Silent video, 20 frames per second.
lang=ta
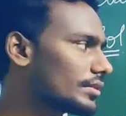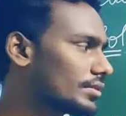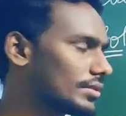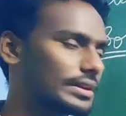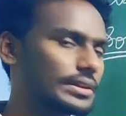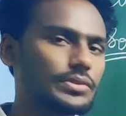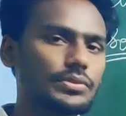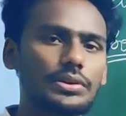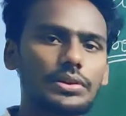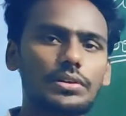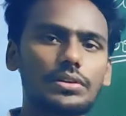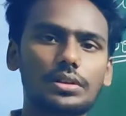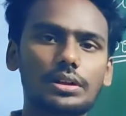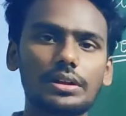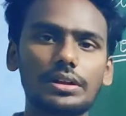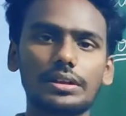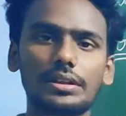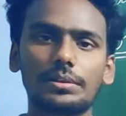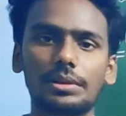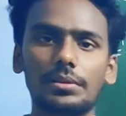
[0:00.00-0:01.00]
ஸோ நெக்ஸ்ட்
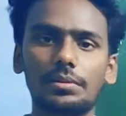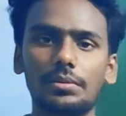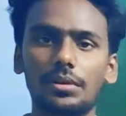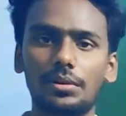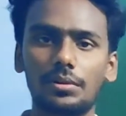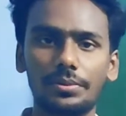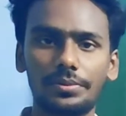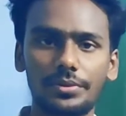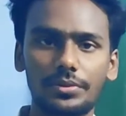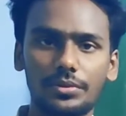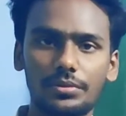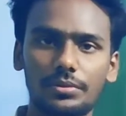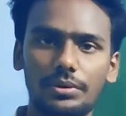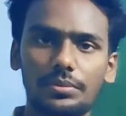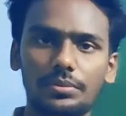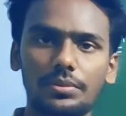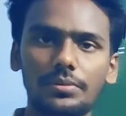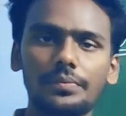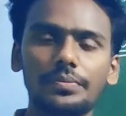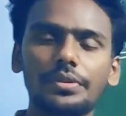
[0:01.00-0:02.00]
வீடியோவில் இந்த மாதிரி ப்ராப்ளம்ஸ் ஒன்று
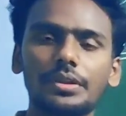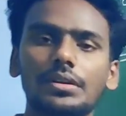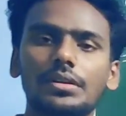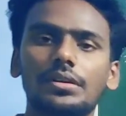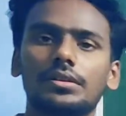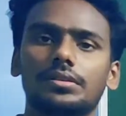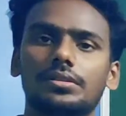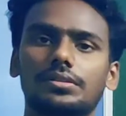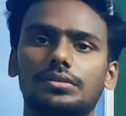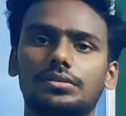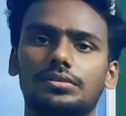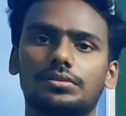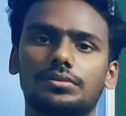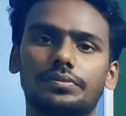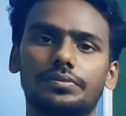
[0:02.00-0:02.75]
பார்ப்போம் ஸோ